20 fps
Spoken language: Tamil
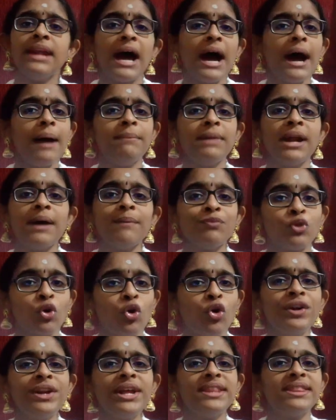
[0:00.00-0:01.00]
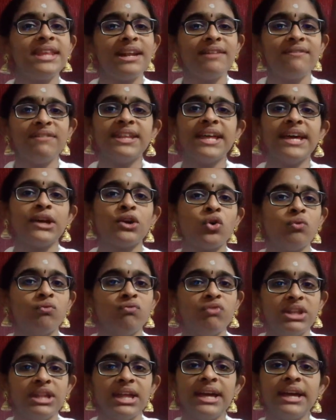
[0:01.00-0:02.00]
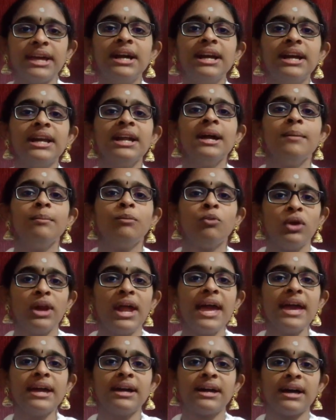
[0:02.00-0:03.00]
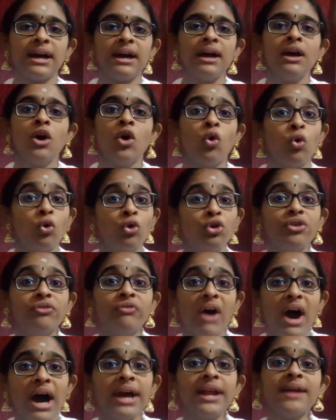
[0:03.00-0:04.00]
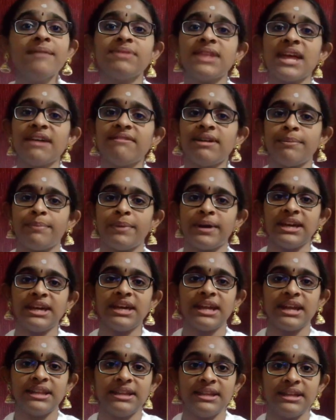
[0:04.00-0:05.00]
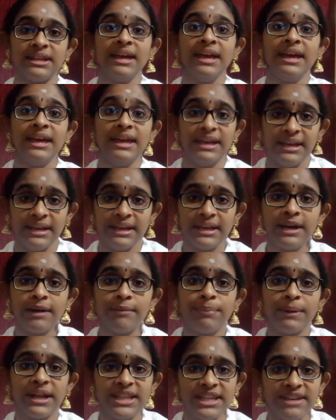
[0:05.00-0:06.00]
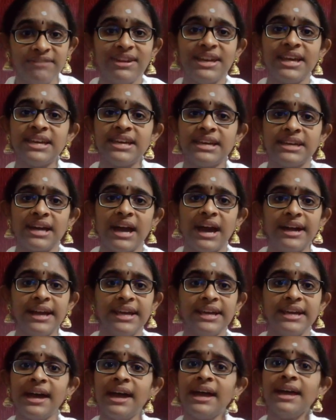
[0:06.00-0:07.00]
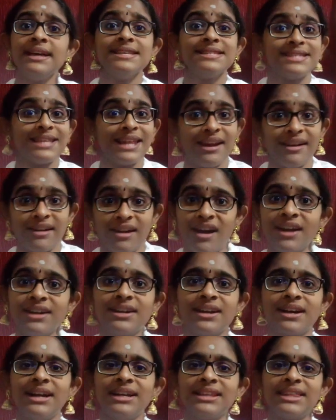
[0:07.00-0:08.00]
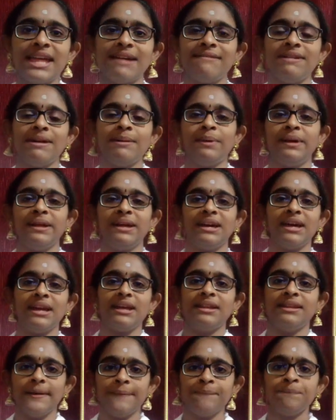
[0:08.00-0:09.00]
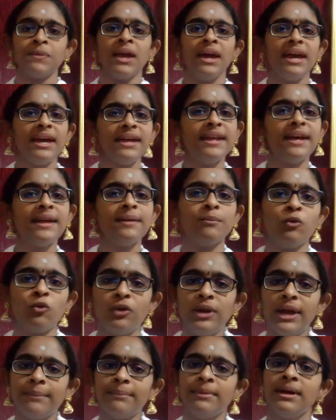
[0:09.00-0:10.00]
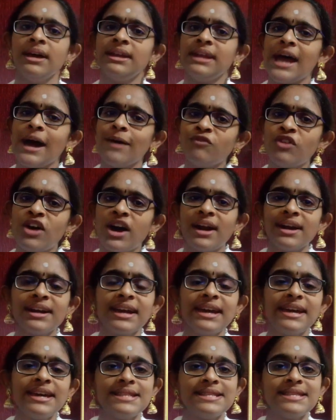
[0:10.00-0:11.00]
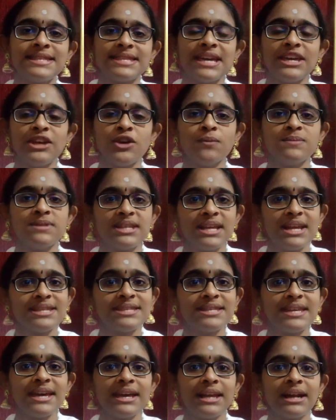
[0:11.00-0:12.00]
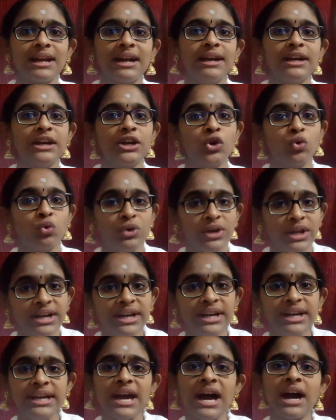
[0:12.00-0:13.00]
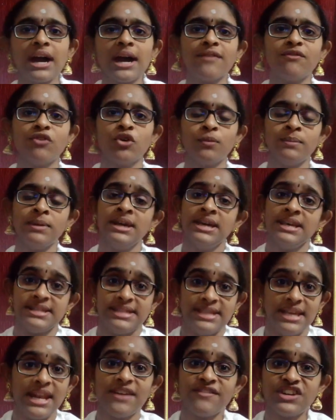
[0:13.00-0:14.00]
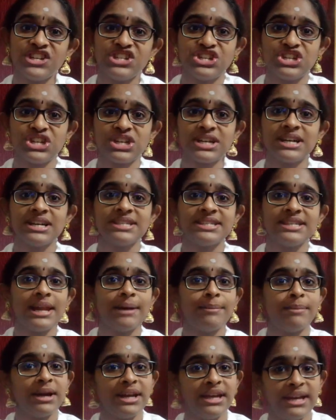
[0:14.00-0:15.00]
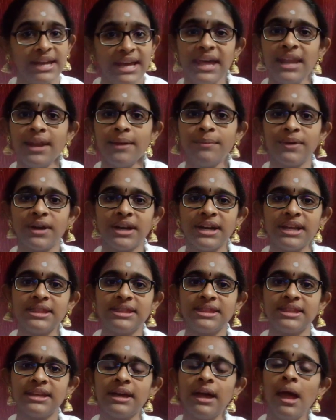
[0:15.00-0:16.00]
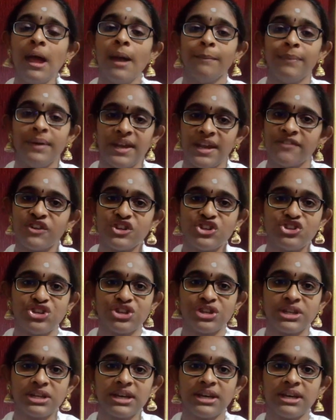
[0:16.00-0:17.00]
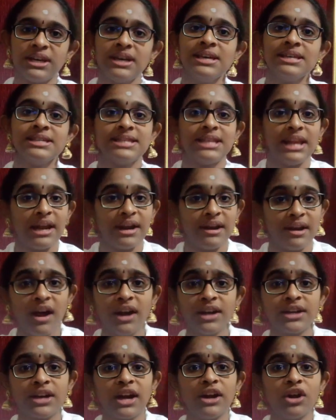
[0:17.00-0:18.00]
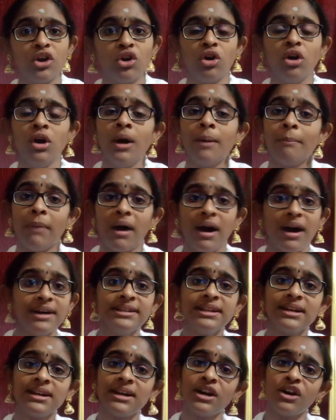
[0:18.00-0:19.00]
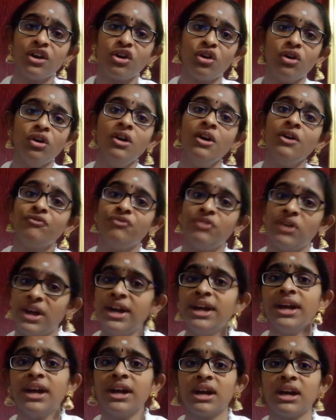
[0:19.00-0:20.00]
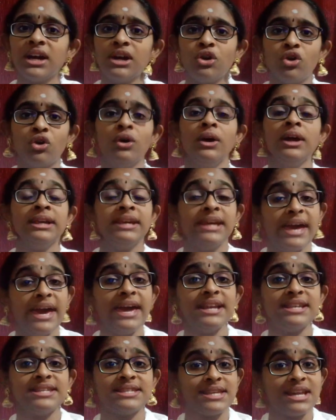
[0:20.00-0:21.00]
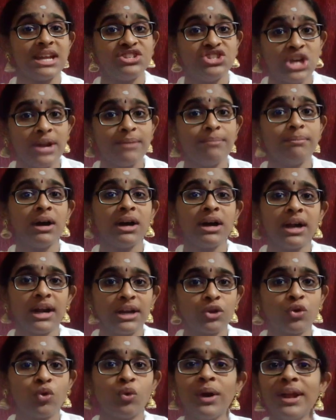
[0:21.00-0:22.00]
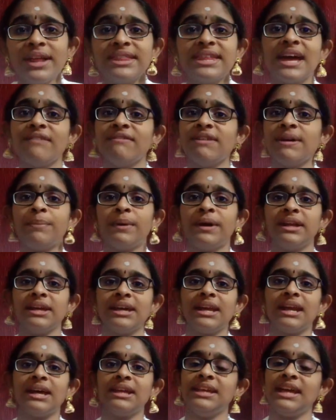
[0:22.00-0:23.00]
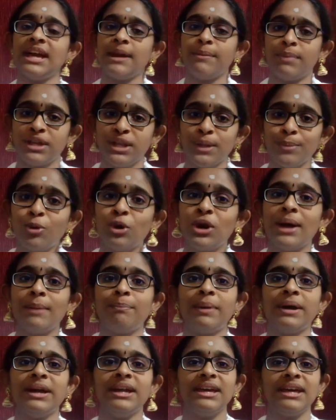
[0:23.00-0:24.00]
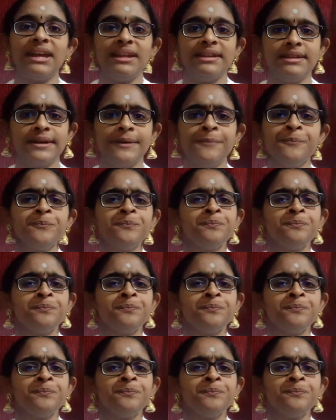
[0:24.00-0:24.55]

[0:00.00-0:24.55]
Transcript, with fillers: நாம் நம் தோட்டத்தில் விதைக்கும் விதைகள் முளைக்க ஒரு வாரம் தேவைப்படுகிறது இங்கு பிரதிவினையை அடைய சில நாட்கள் தேவைப்படுகிறது இதன் மூலம் நாம் வாழ்க்கையில் செய்யும் சில செயல்களுக்கு உடனடியாகவும் சிலவற்றுக்கு சில மணி நேரம் கழித்து பிறவற்றுக்கு சில நாட்களோ மாதங்களோ வருடங்களோ ஏன் சில ஜன்மங்கள் கூட தேவைப்படுகிறது என்பது புலப்படுகிறது